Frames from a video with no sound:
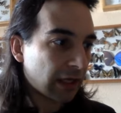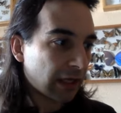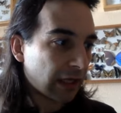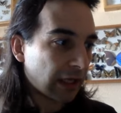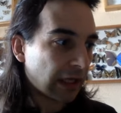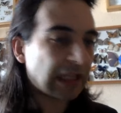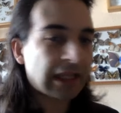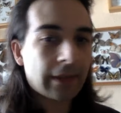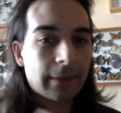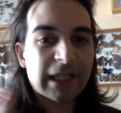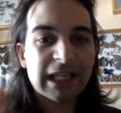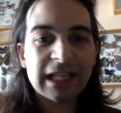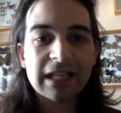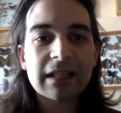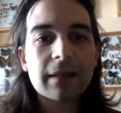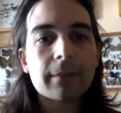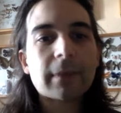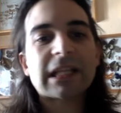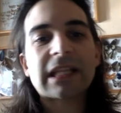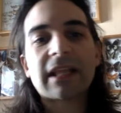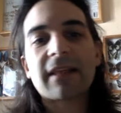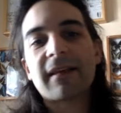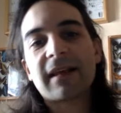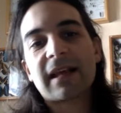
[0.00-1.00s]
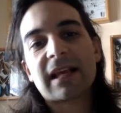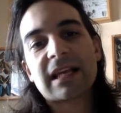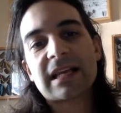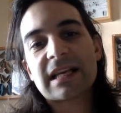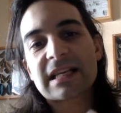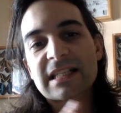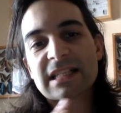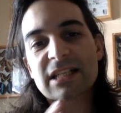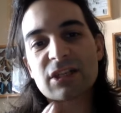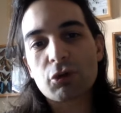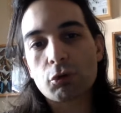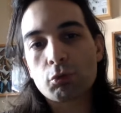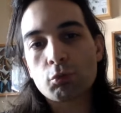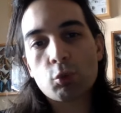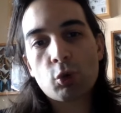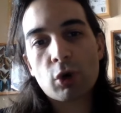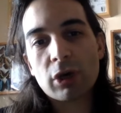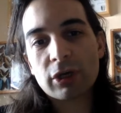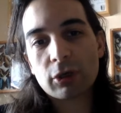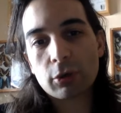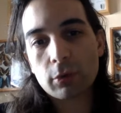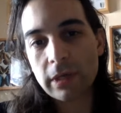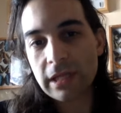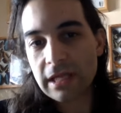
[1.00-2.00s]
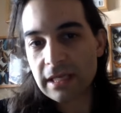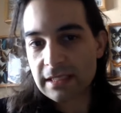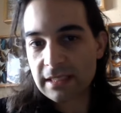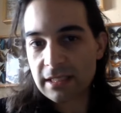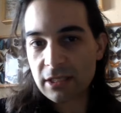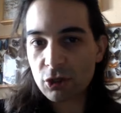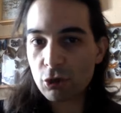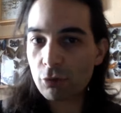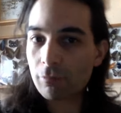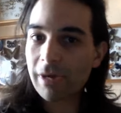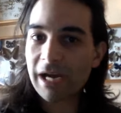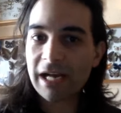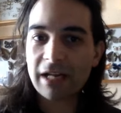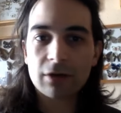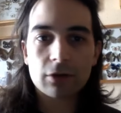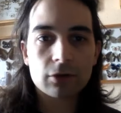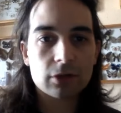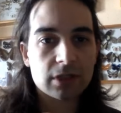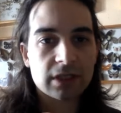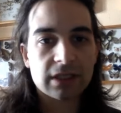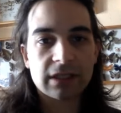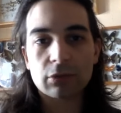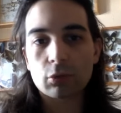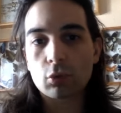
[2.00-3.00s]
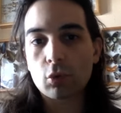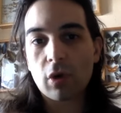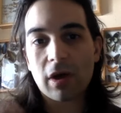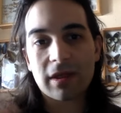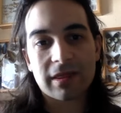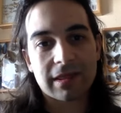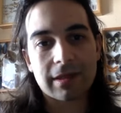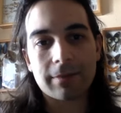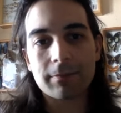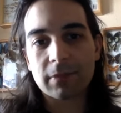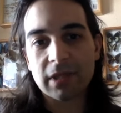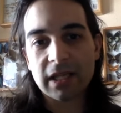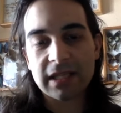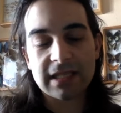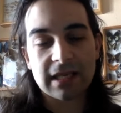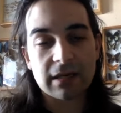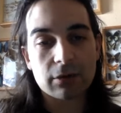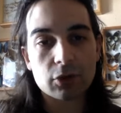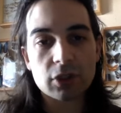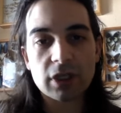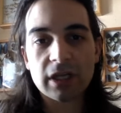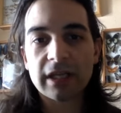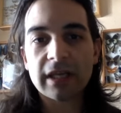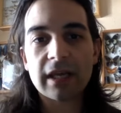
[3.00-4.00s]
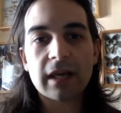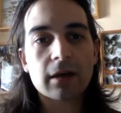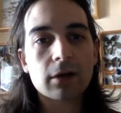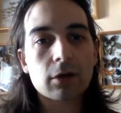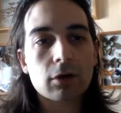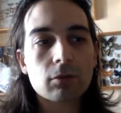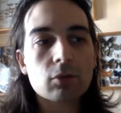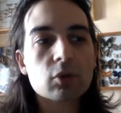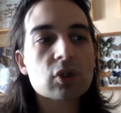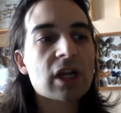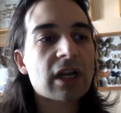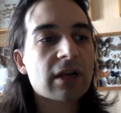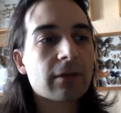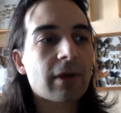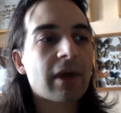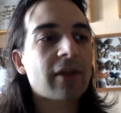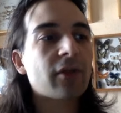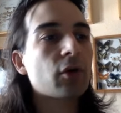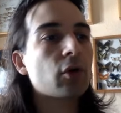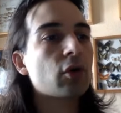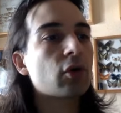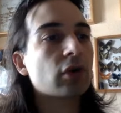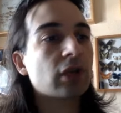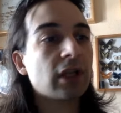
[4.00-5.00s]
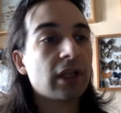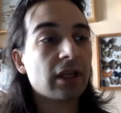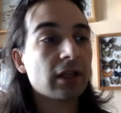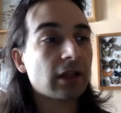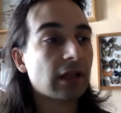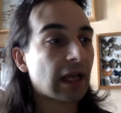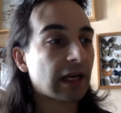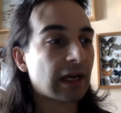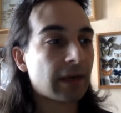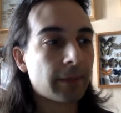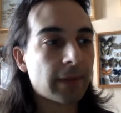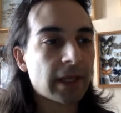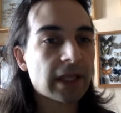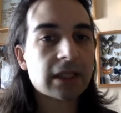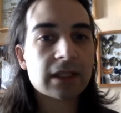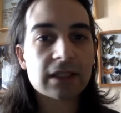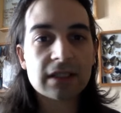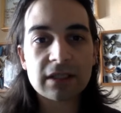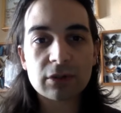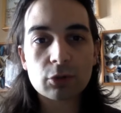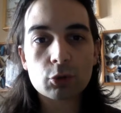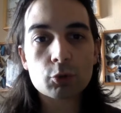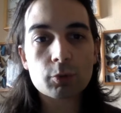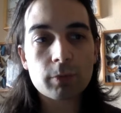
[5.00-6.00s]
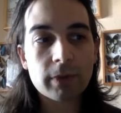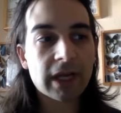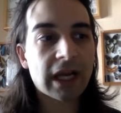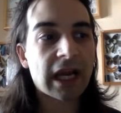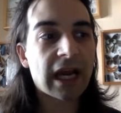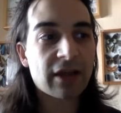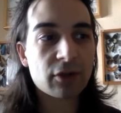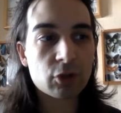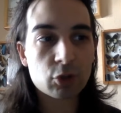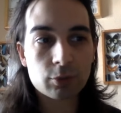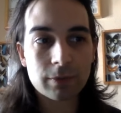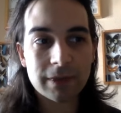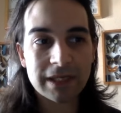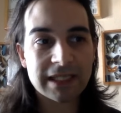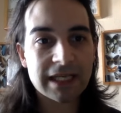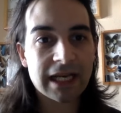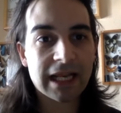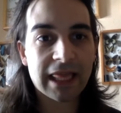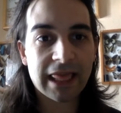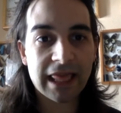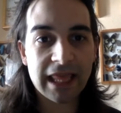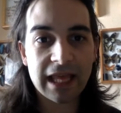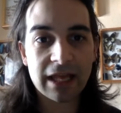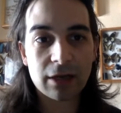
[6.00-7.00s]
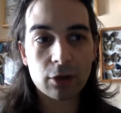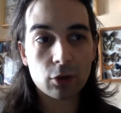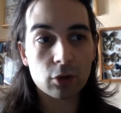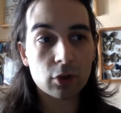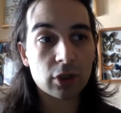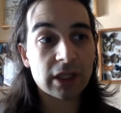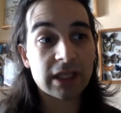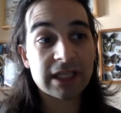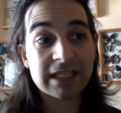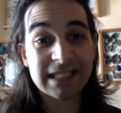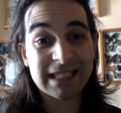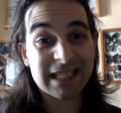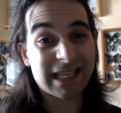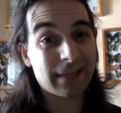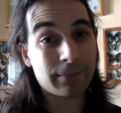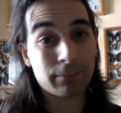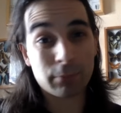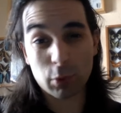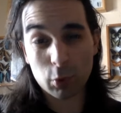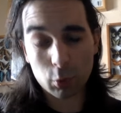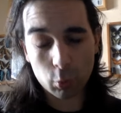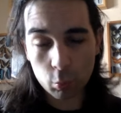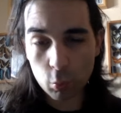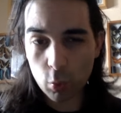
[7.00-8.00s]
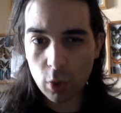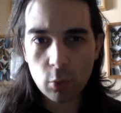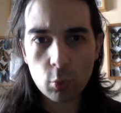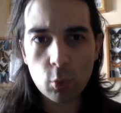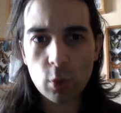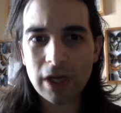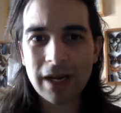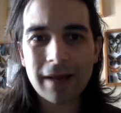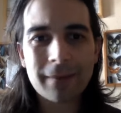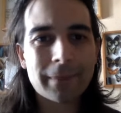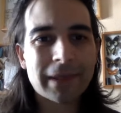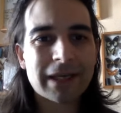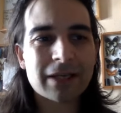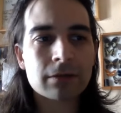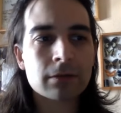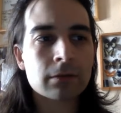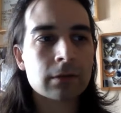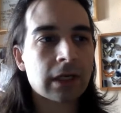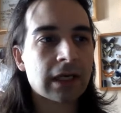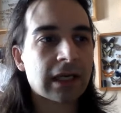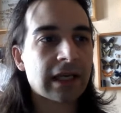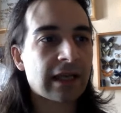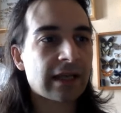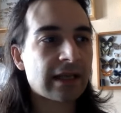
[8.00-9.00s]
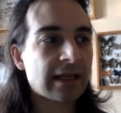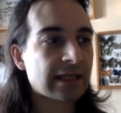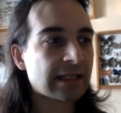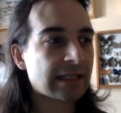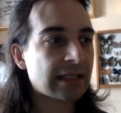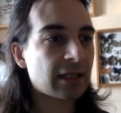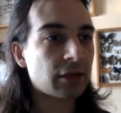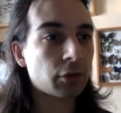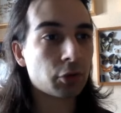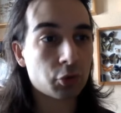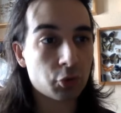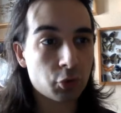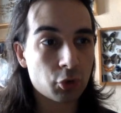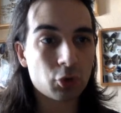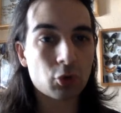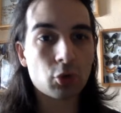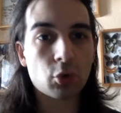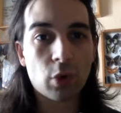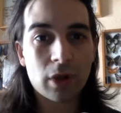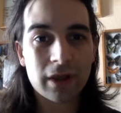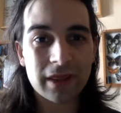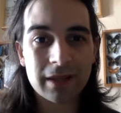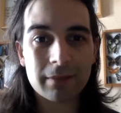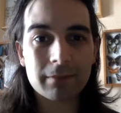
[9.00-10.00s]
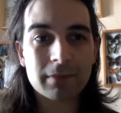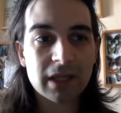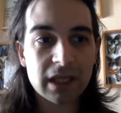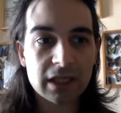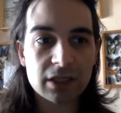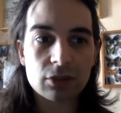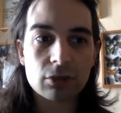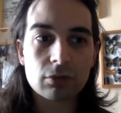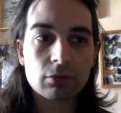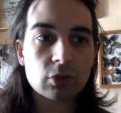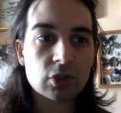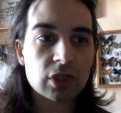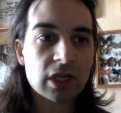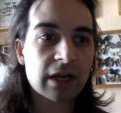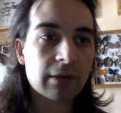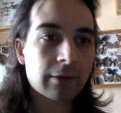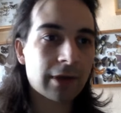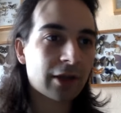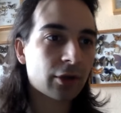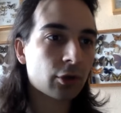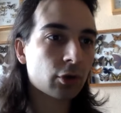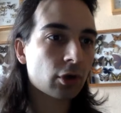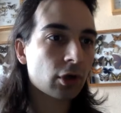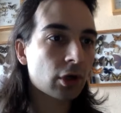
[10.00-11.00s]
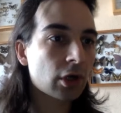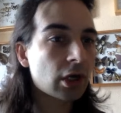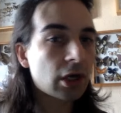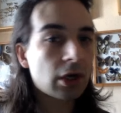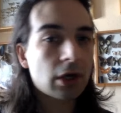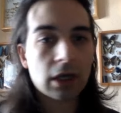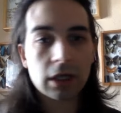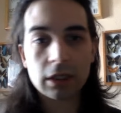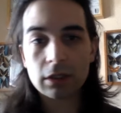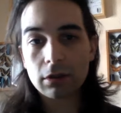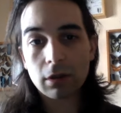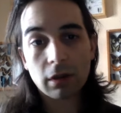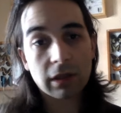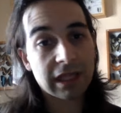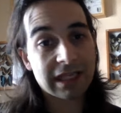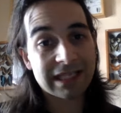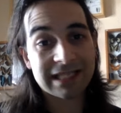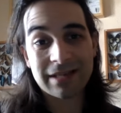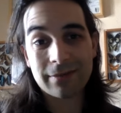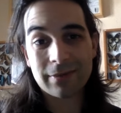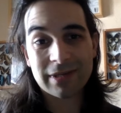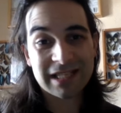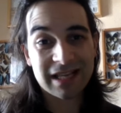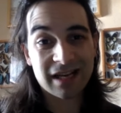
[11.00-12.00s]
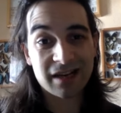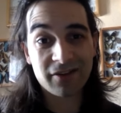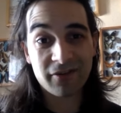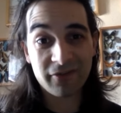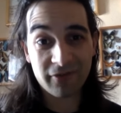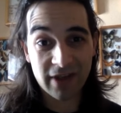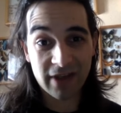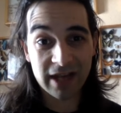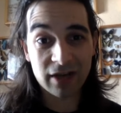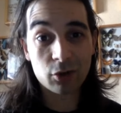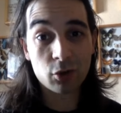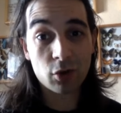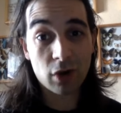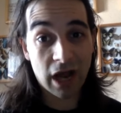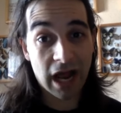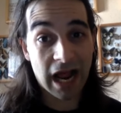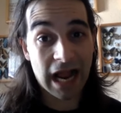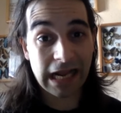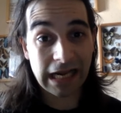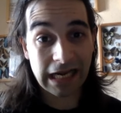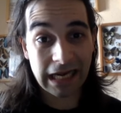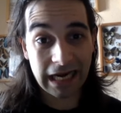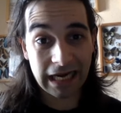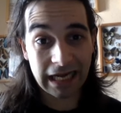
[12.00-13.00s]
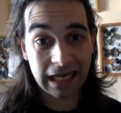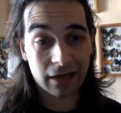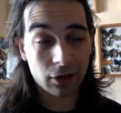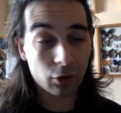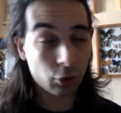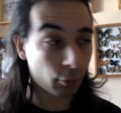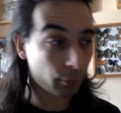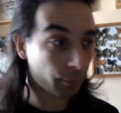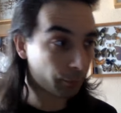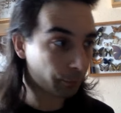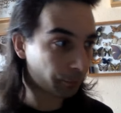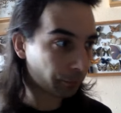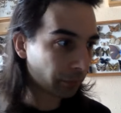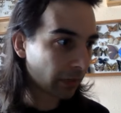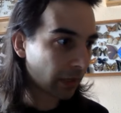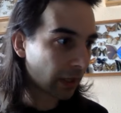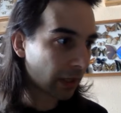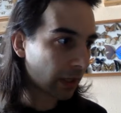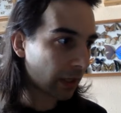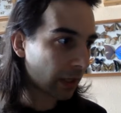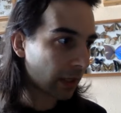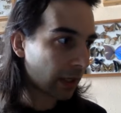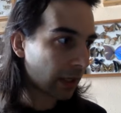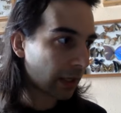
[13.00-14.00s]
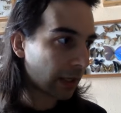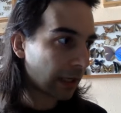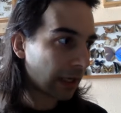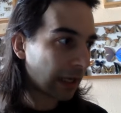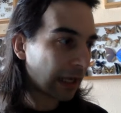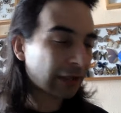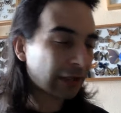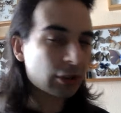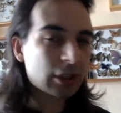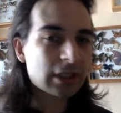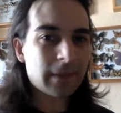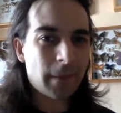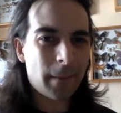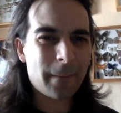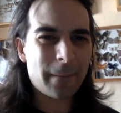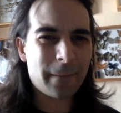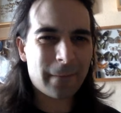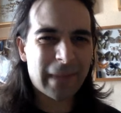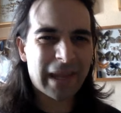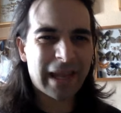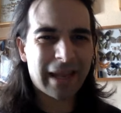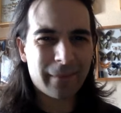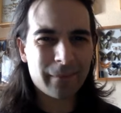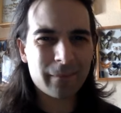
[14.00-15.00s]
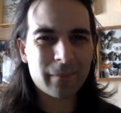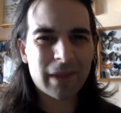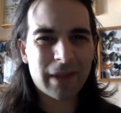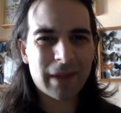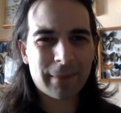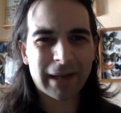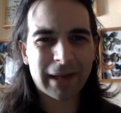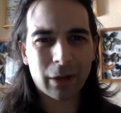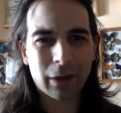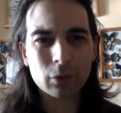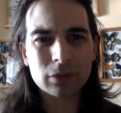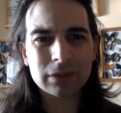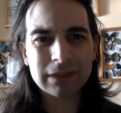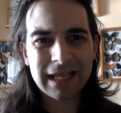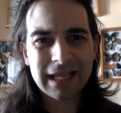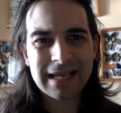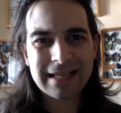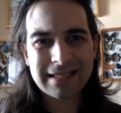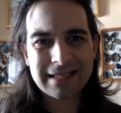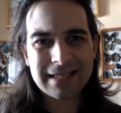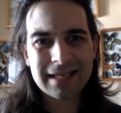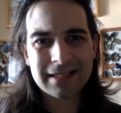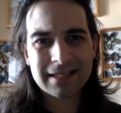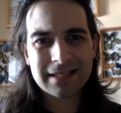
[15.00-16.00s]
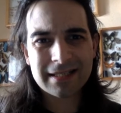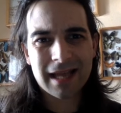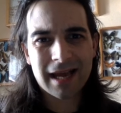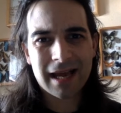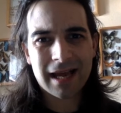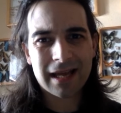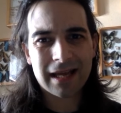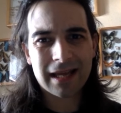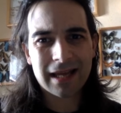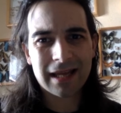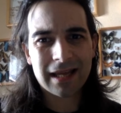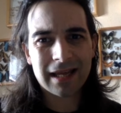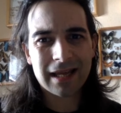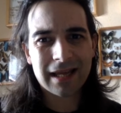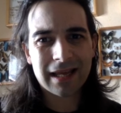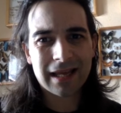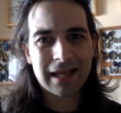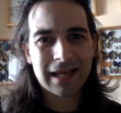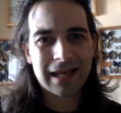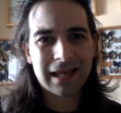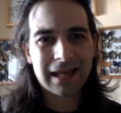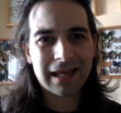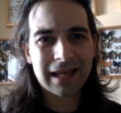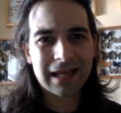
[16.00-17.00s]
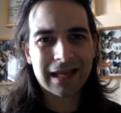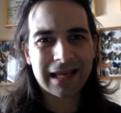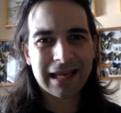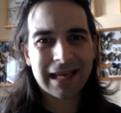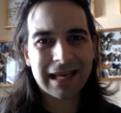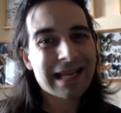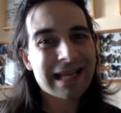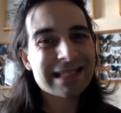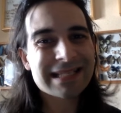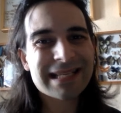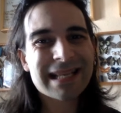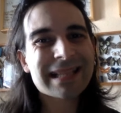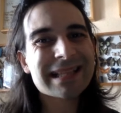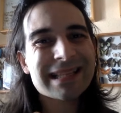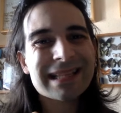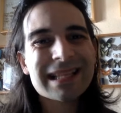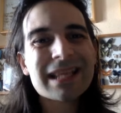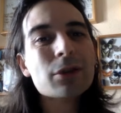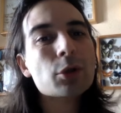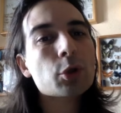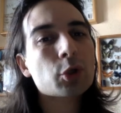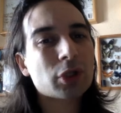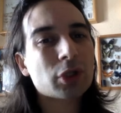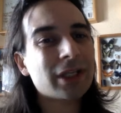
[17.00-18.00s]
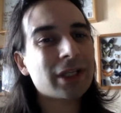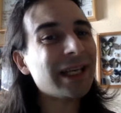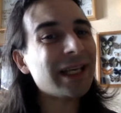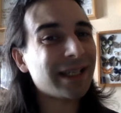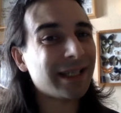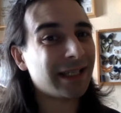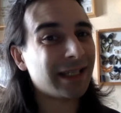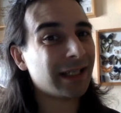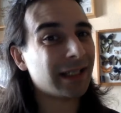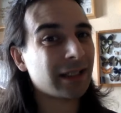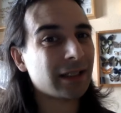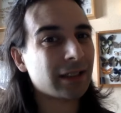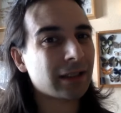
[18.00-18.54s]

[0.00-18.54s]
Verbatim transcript: Independientemente de que haya sido bueno o haya sido malo, si tú aceptas a no sé quién como Salvador y te arrepientes de tus pecados, vas al cielo. Y si por muy buena persona que hayas sido no lo aceptas como Salvador, entonces te vas al infierno, al carajo. Entonces, mi, mi pregunta es esa. Eh, ¿Qué sentido tiene